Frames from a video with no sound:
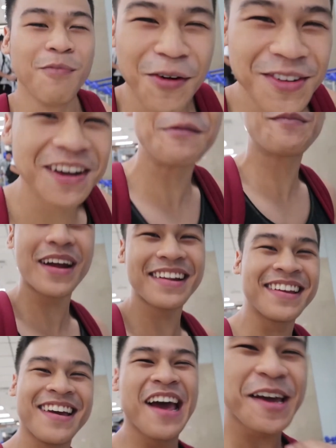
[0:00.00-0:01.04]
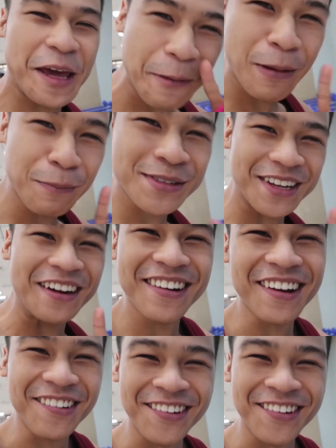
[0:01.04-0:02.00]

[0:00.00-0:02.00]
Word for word: Mauna ni Brad. K-pop star na